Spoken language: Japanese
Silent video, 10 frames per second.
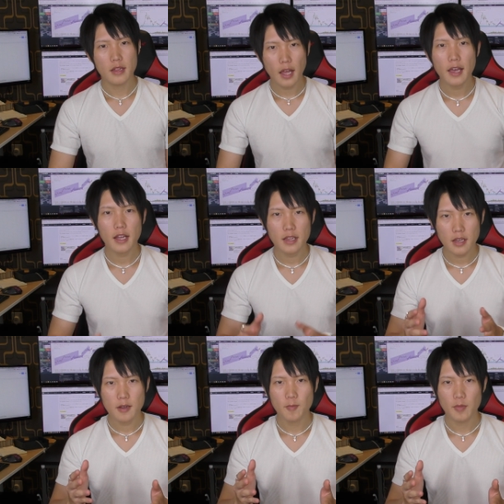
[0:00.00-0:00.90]
大半
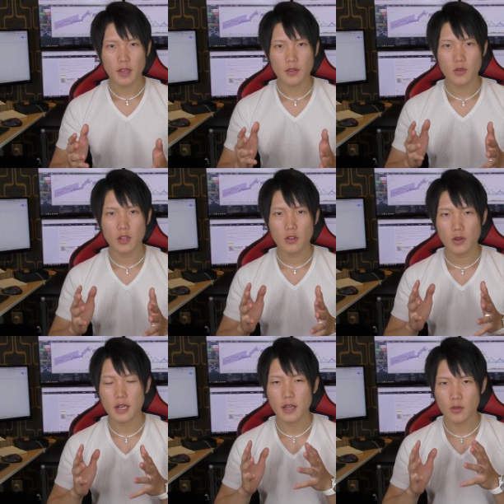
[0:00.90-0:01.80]
ね、そういった人
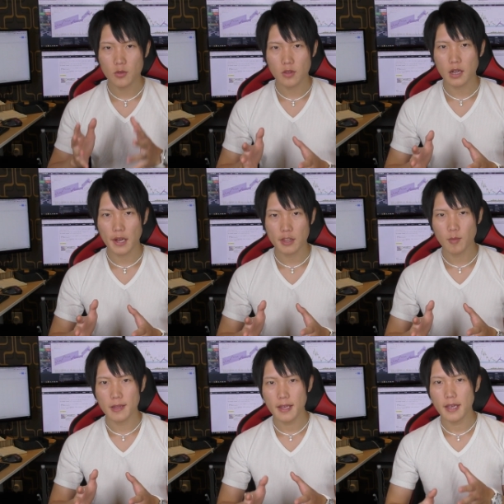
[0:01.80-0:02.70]
が仮想通貨を始
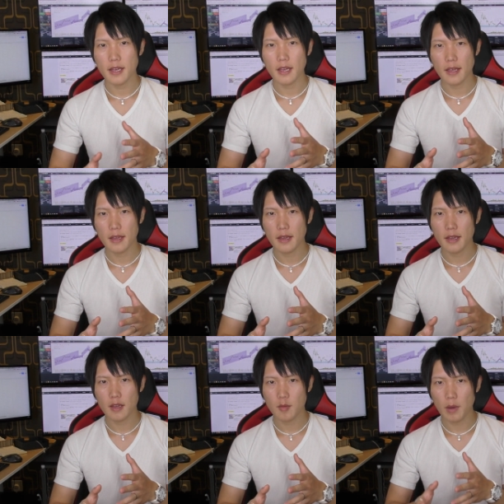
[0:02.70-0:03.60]
め
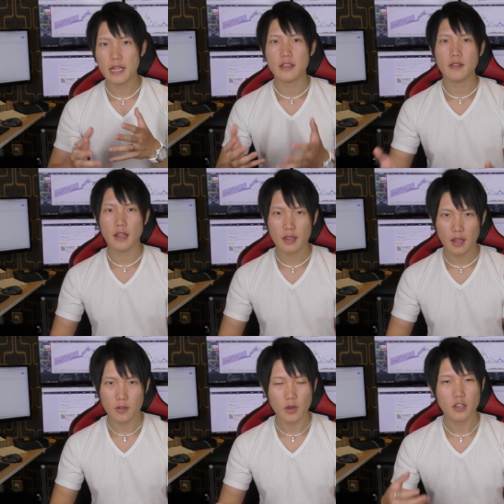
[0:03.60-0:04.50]
て、マイナスになってた
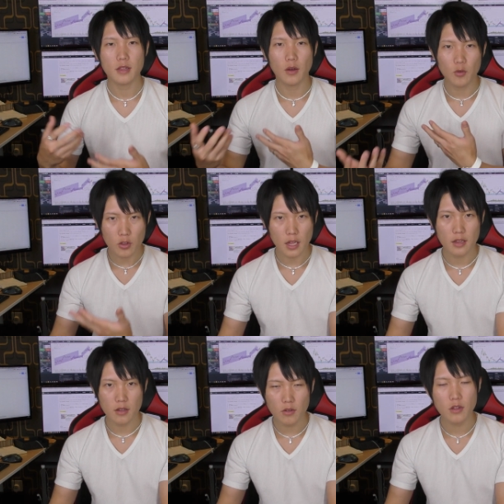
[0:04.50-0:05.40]
りとか資産を失っ
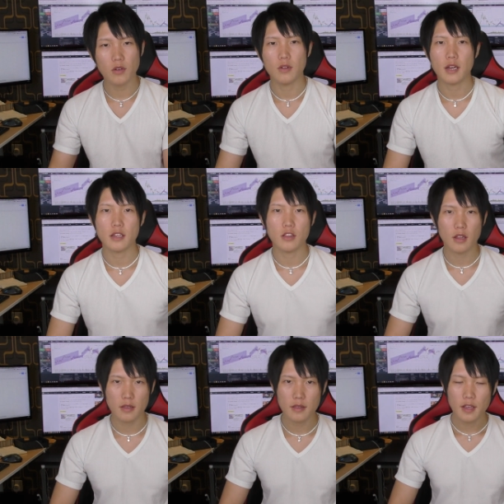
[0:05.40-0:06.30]
てるっていう風な形
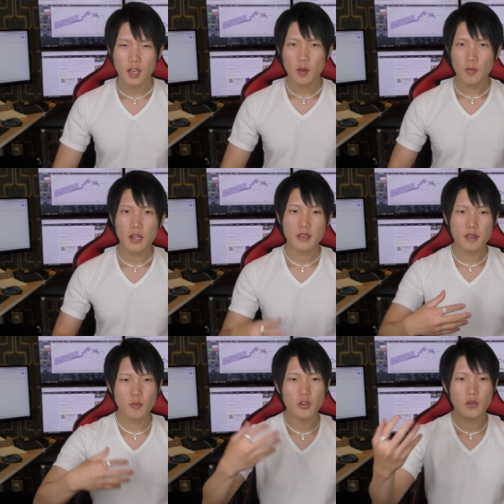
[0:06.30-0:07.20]
です。
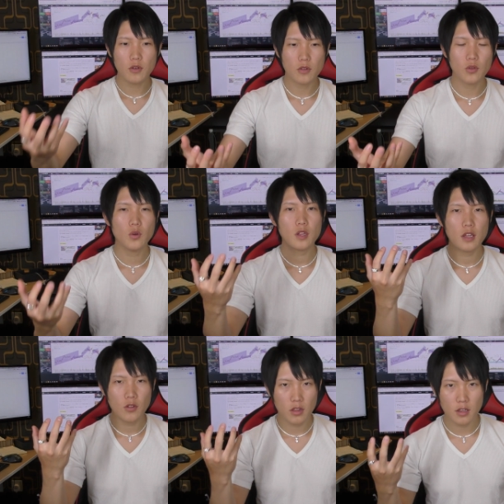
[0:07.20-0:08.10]
プラスもう一個言うと、そういった
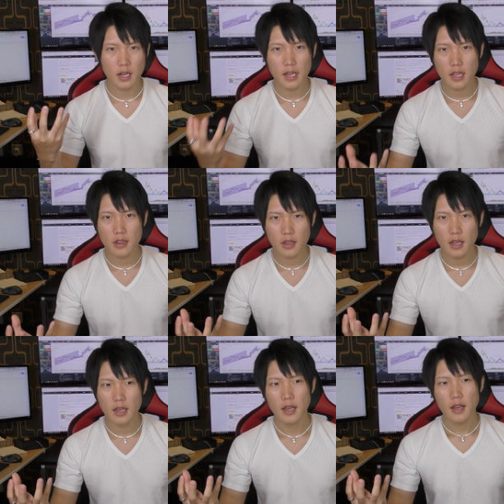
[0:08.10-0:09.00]
人たちに限っ
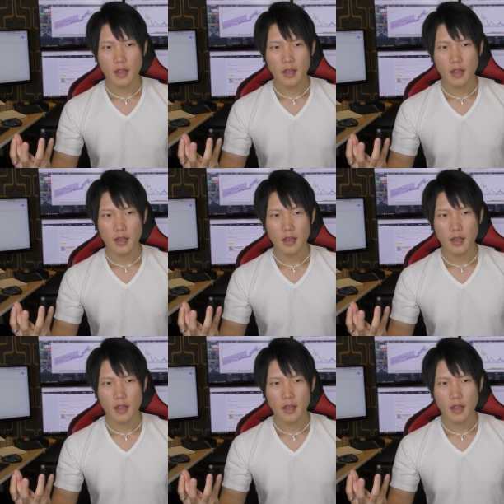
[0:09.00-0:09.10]
て、